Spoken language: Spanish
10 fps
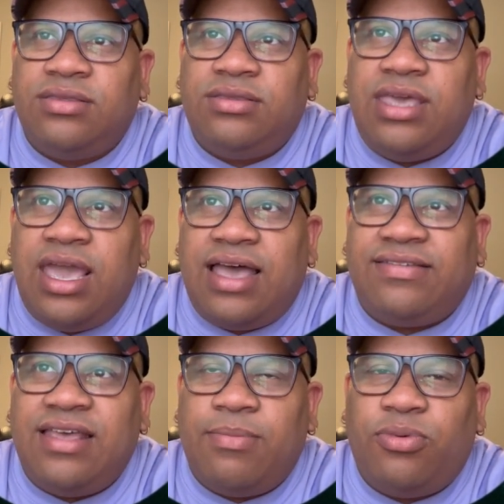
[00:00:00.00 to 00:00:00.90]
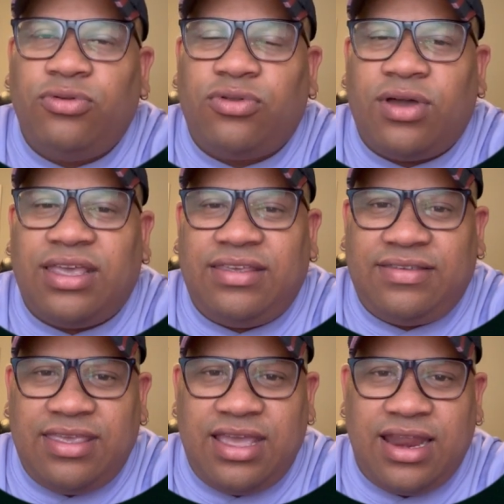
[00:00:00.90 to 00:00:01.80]
Llega así al punto que
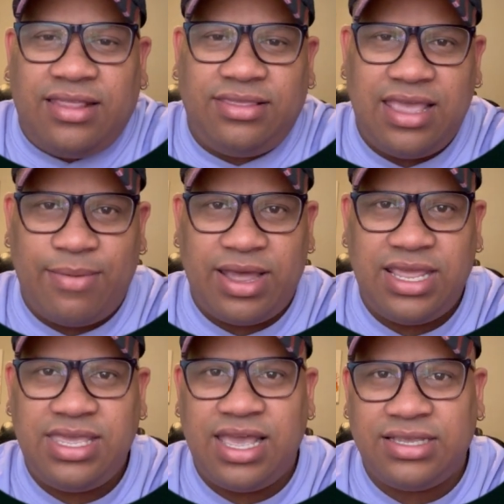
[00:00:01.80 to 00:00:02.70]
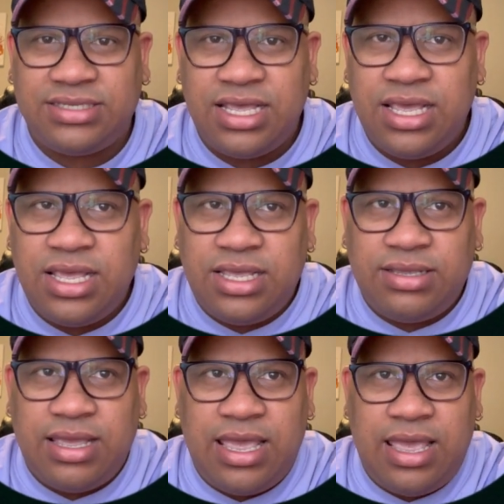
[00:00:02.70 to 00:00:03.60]
se llenan de amarillas.
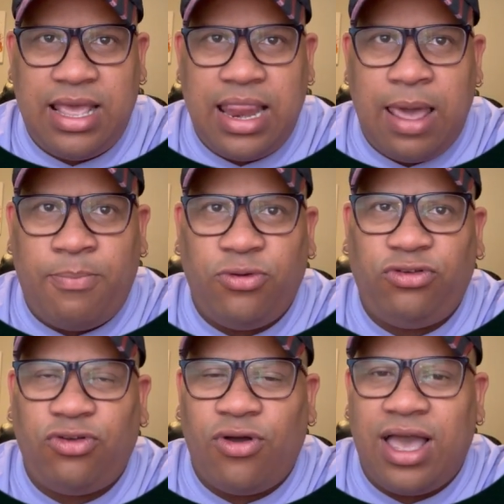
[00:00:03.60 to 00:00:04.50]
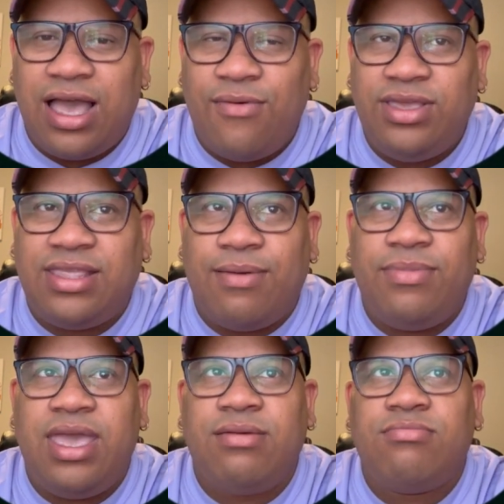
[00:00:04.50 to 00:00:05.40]
Eh, la expulsión a Gaby
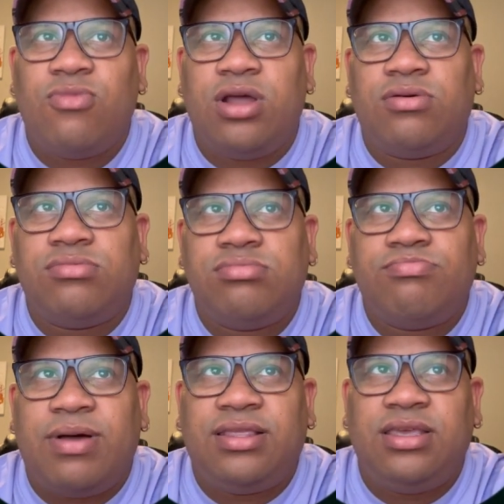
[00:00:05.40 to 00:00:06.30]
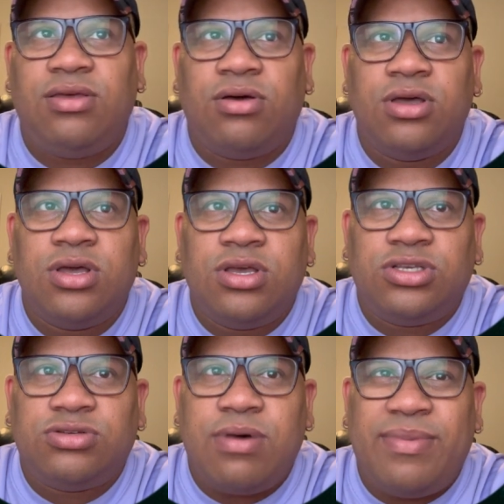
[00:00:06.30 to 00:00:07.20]
también. Bueno, un partido
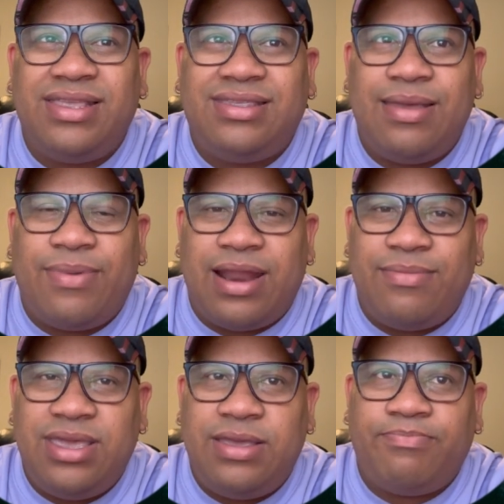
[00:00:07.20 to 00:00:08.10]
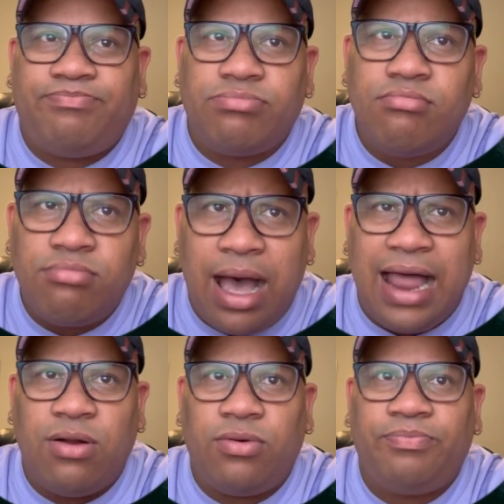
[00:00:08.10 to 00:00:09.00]
sumamente para mí
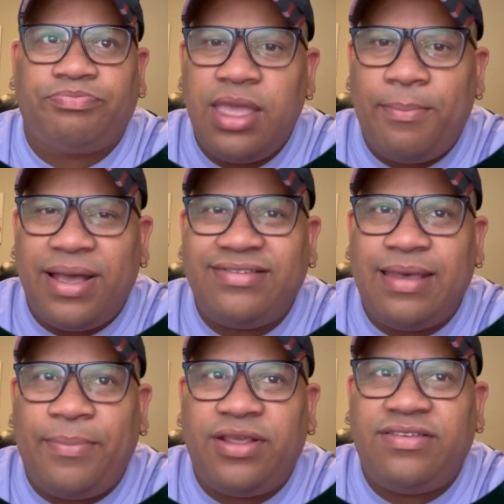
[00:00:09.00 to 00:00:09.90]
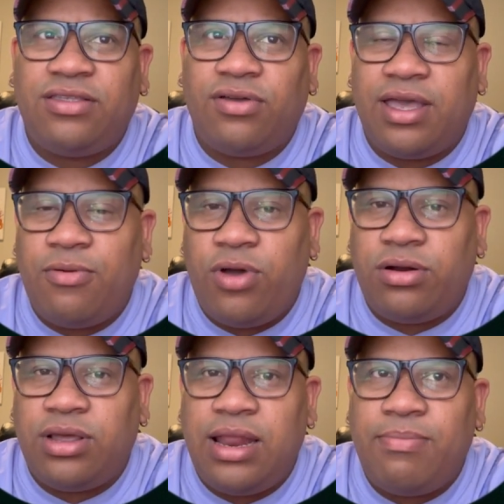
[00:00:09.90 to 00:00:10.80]
malo del Barça, pero es cierto que,
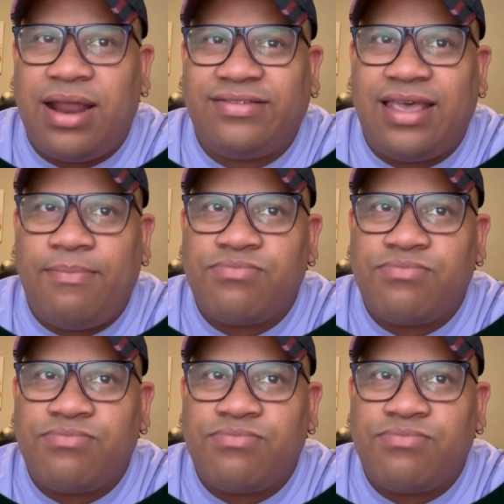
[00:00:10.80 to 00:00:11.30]
bueno, el Barça